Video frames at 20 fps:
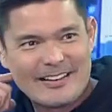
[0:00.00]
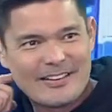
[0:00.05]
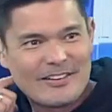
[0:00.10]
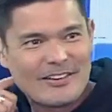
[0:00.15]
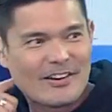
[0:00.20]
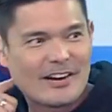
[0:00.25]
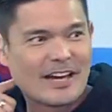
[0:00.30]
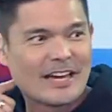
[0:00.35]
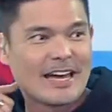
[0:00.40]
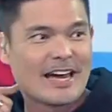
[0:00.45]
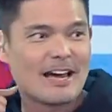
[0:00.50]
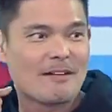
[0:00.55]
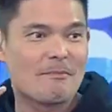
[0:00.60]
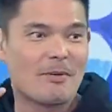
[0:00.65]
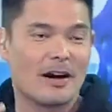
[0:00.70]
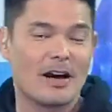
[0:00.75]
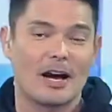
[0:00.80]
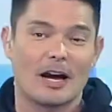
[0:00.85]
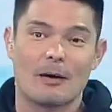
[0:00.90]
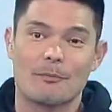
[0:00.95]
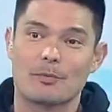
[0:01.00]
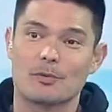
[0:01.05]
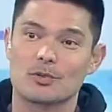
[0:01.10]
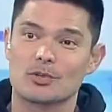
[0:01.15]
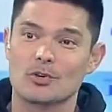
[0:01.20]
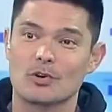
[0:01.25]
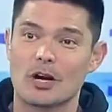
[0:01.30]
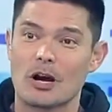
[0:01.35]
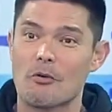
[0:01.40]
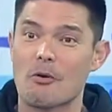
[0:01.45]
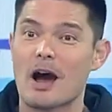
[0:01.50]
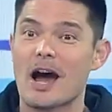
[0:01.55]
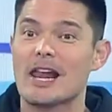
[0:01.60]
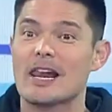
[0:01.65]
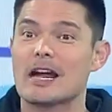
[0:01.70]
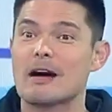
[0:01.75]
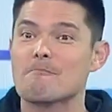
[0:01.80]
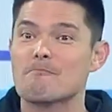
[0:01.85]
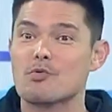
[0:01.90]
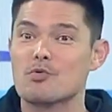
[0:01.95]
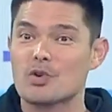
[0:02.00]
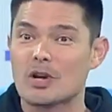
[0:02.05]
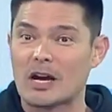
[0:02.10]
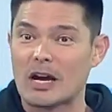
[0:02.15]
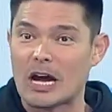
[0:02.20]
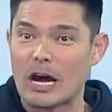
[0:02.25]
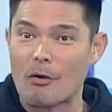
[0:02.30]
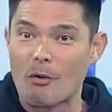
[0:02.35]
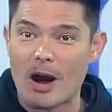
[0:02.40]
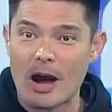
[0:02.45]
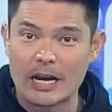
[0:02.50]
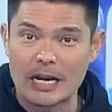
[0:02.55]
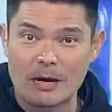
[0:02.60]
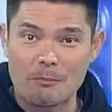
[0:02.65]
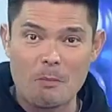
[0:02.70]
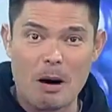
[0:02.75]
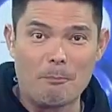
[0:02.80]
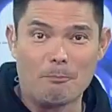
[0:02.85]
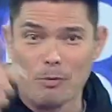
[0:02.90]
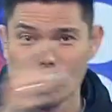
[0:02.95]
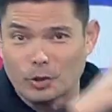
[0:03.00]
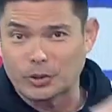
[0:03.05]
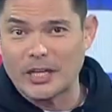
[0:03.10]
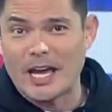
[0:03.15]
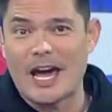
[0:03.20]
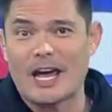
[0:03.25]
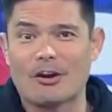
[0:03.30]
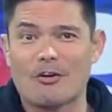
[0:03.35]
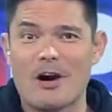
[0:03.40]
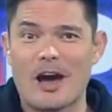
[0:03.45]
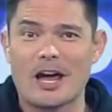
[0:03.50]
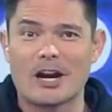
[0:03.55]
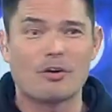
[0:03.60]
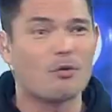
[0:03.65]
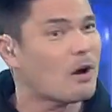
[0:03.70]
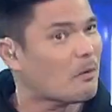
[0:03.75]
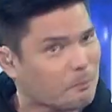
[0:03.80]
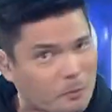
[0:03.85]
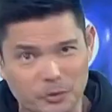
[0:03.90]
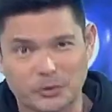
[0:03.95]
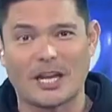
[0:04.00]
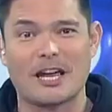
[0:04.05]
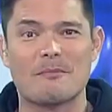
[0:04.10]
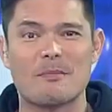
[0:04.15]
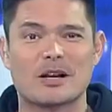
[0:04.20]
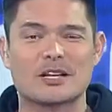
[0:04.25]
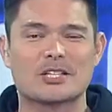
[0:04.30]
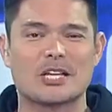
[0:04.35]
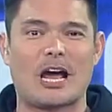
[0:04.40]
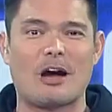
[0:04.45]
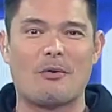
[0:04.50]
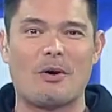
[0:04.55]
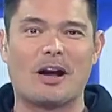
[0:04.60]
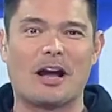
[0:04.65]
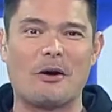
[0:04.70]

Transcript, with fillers: O kaya mga kapuso, gawa lang po ng gawa ng mabuti araw-araw. Huwag po tayo magsawang